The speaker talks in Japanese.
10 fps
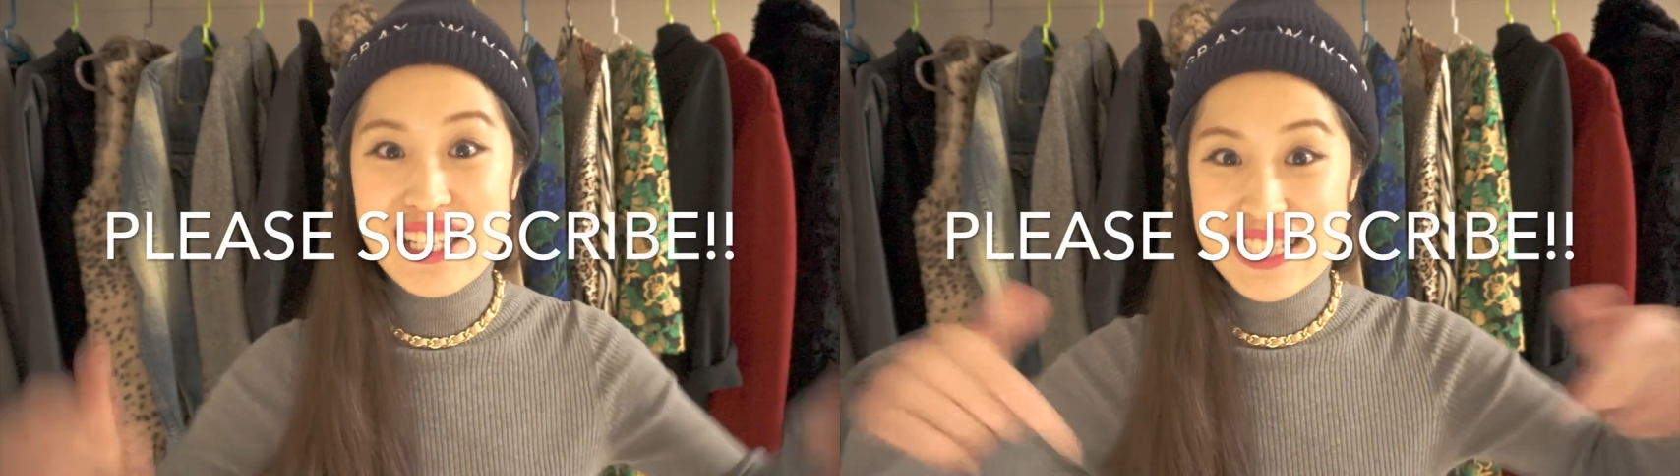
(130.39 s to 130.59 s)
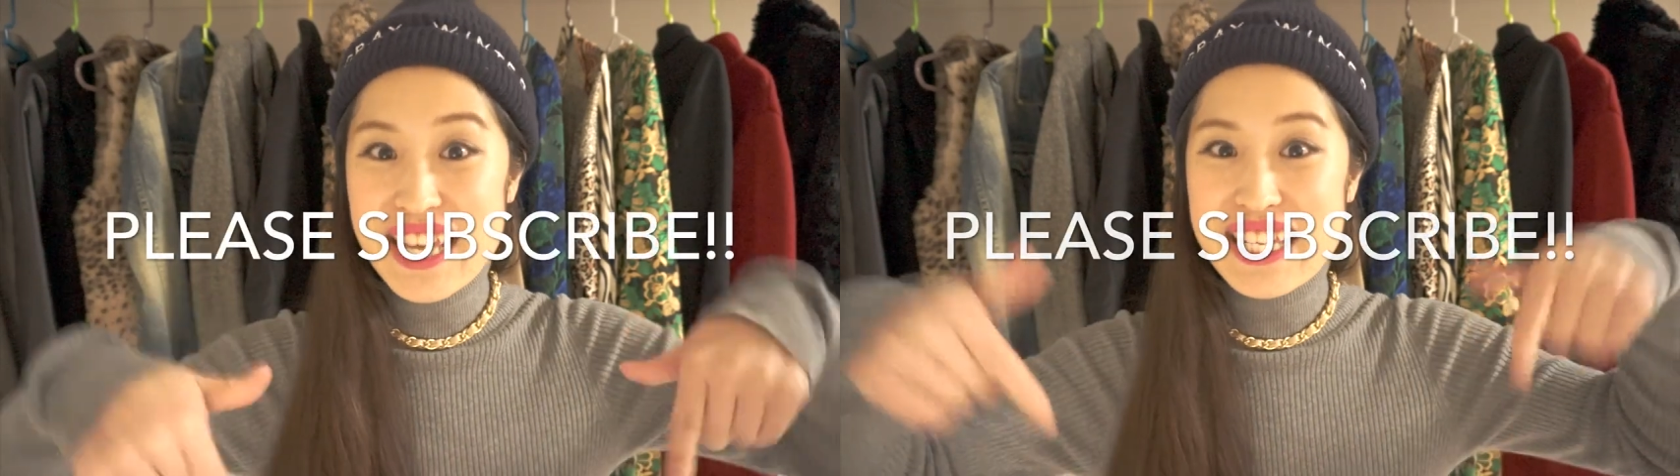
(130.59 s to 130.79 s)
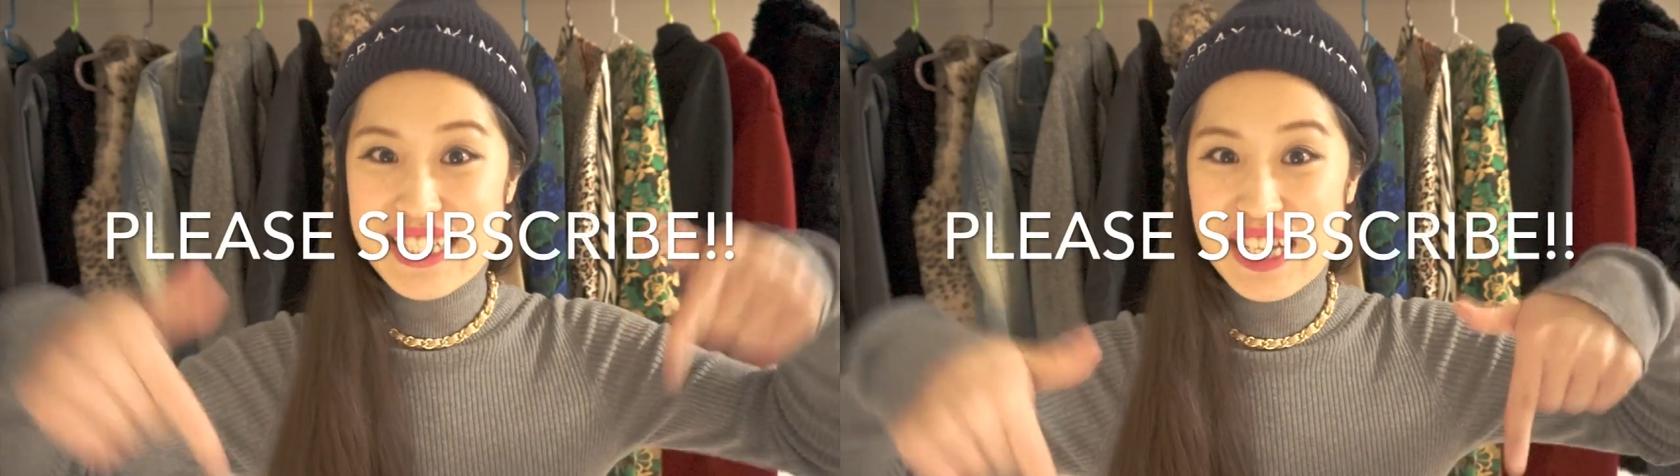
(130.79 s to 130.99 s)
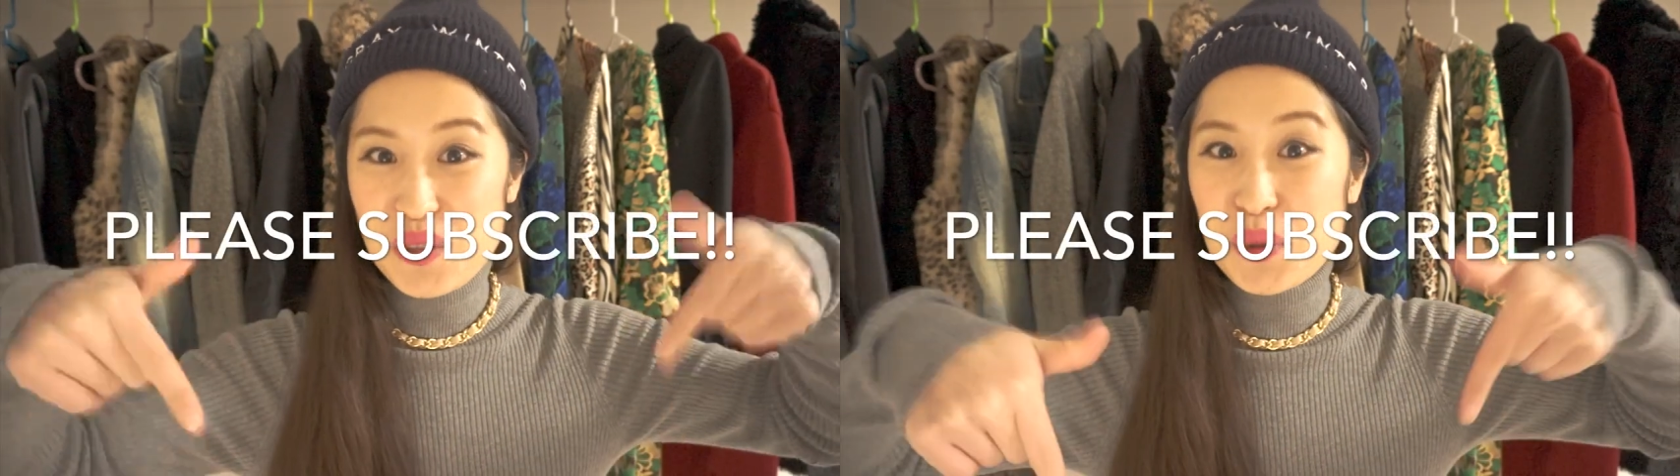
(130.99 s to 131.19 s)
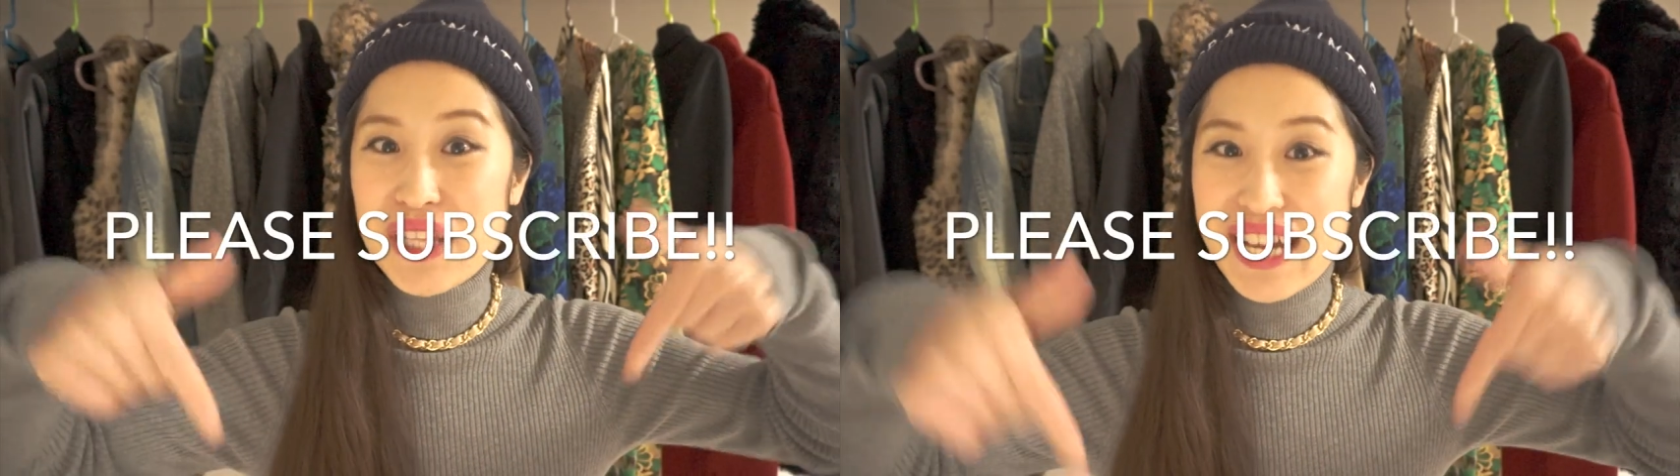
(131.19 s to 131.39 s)
ぜひ下
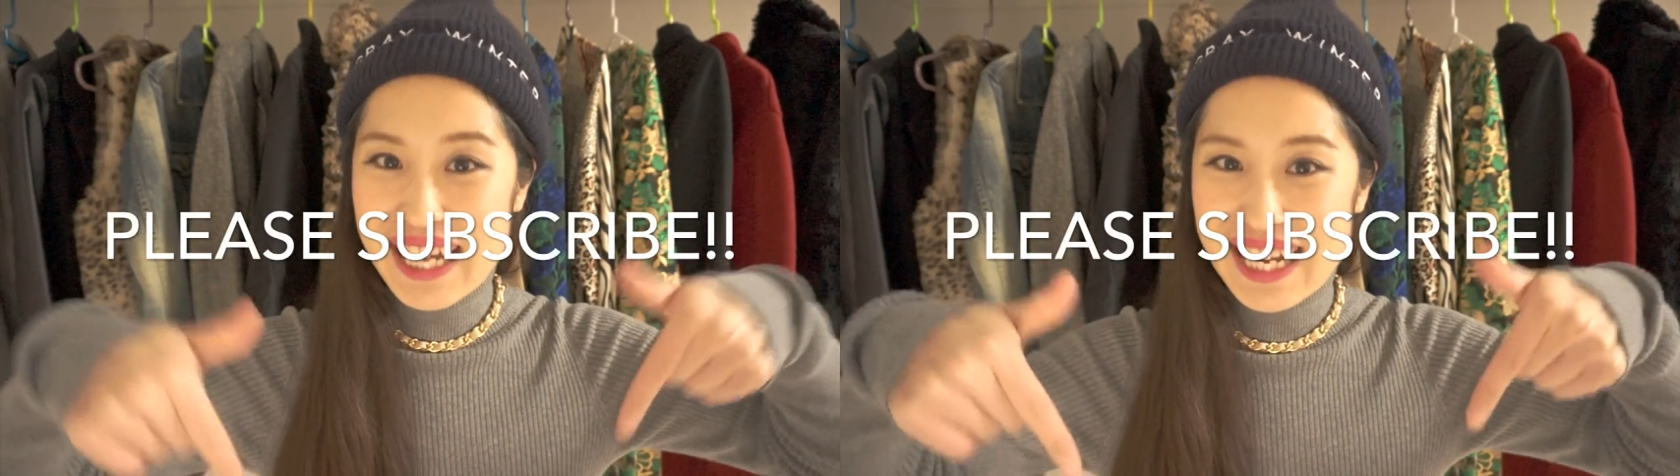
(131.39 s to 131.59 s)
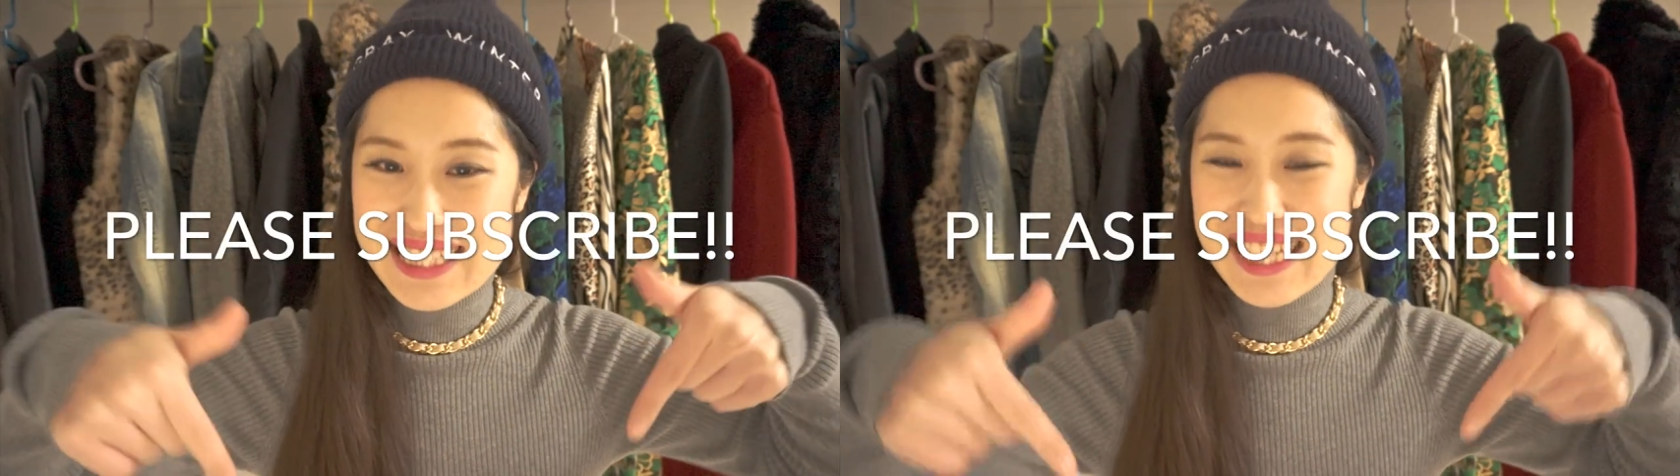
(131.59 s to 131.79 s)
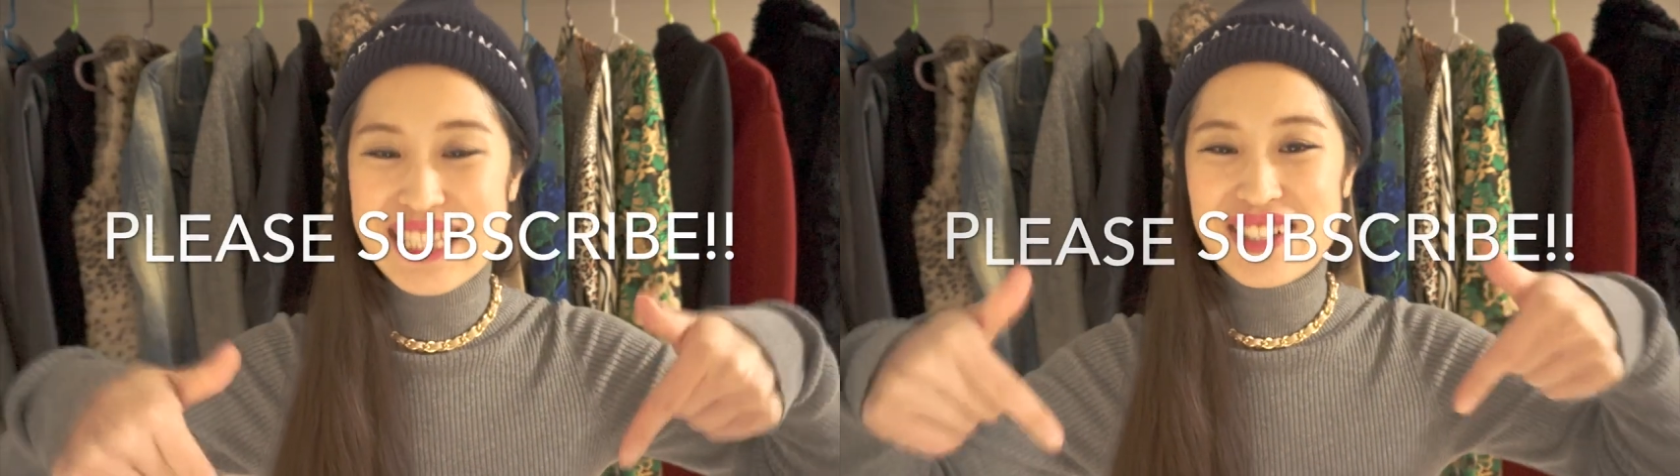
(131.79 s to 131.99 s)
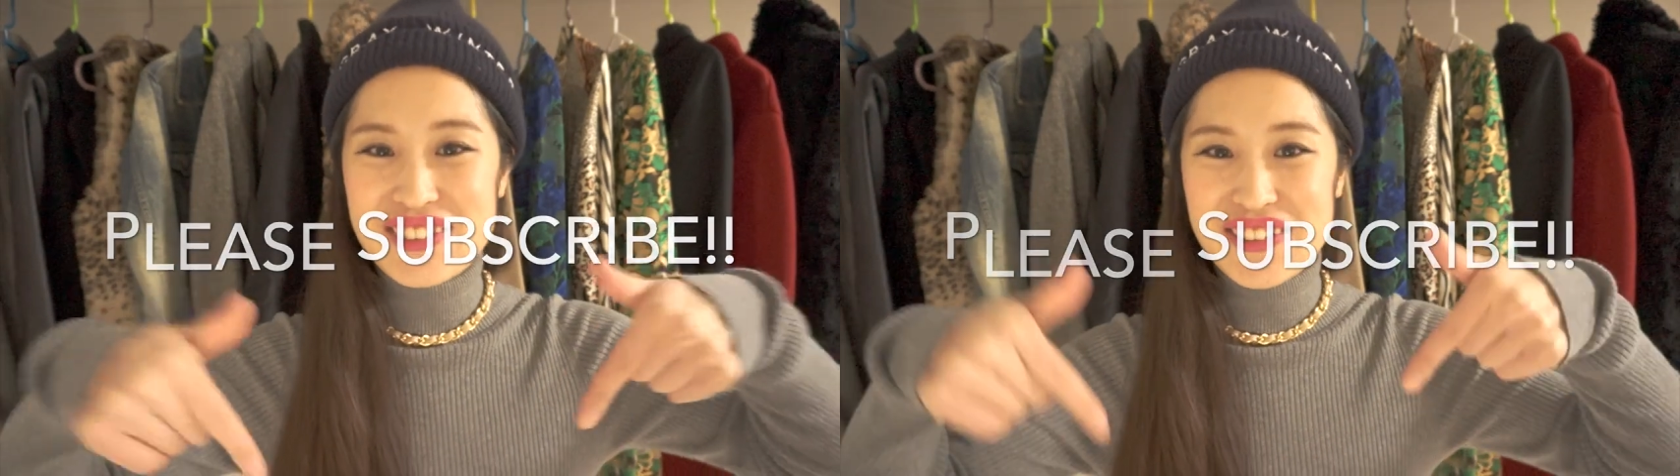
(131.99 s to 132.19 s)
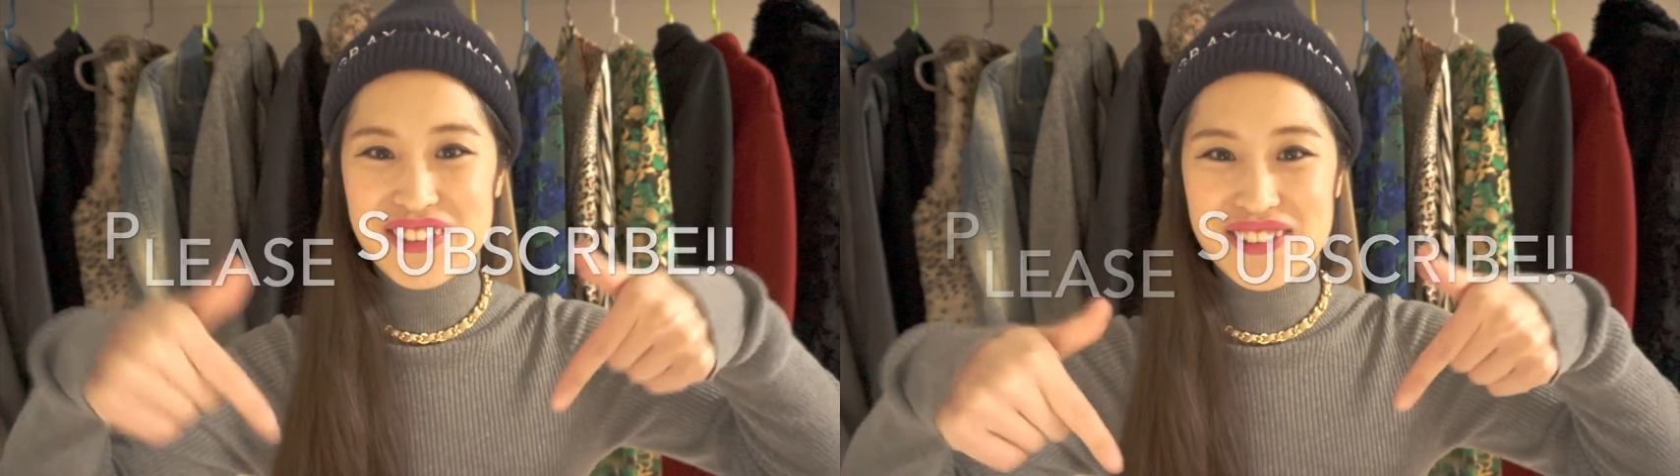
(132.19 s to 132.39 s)
のボタンからチャンネル登